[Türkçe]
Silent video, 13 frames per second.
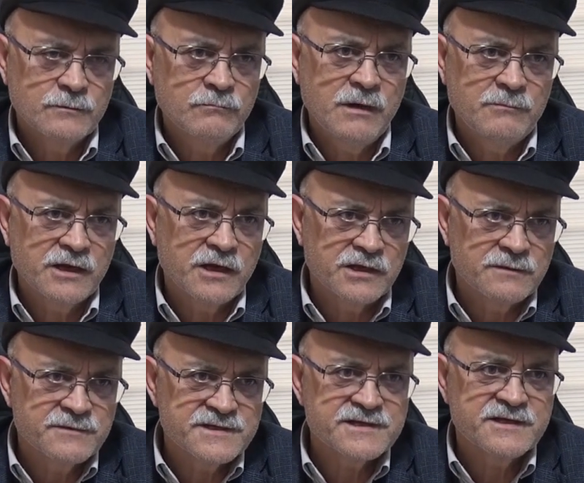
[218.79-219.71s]

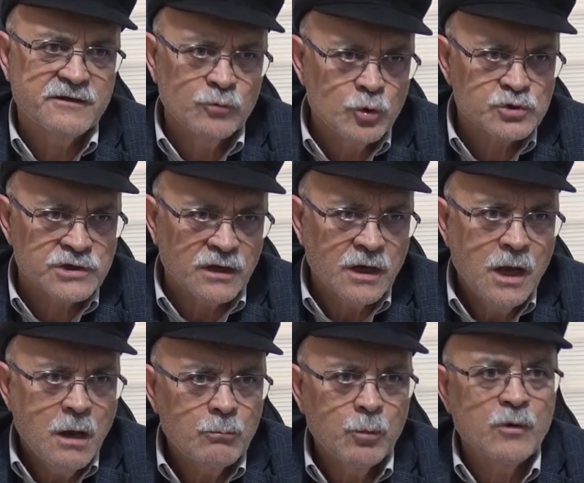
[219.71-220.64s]
Memleketimizi seviyorsak,
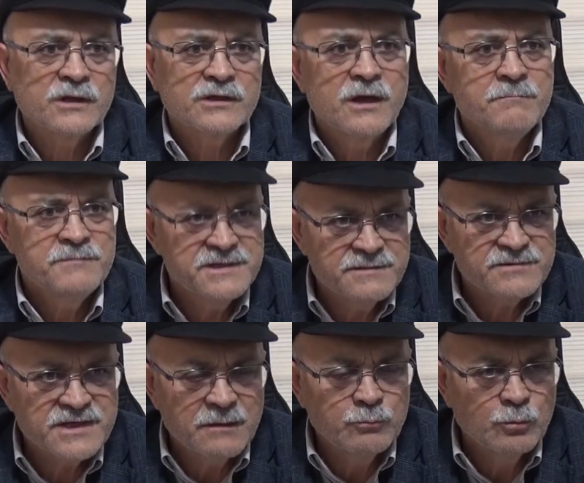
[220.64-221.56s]
bu vatan
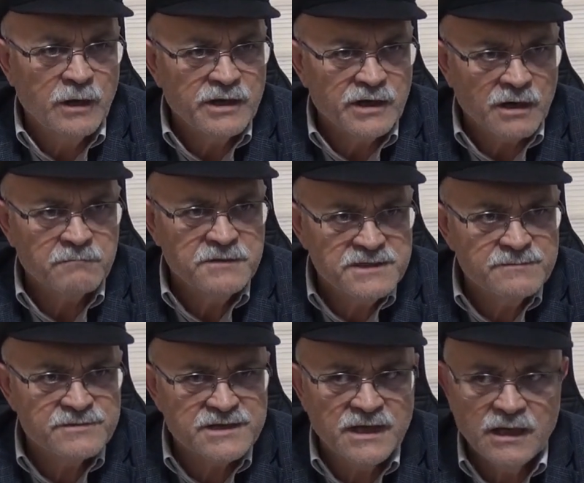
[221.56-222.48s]
bizimse, bu bayrak
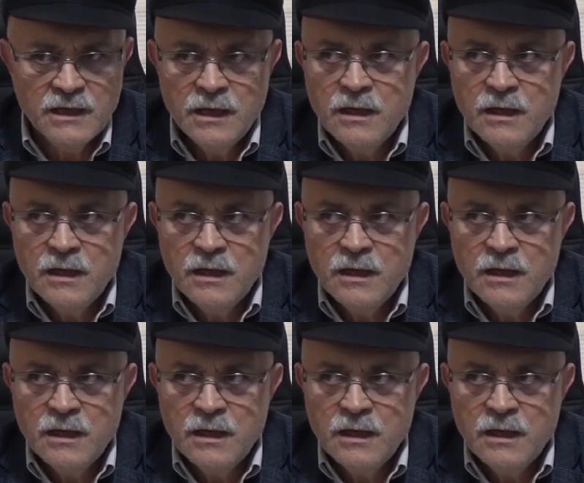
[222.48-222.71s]
bizimse,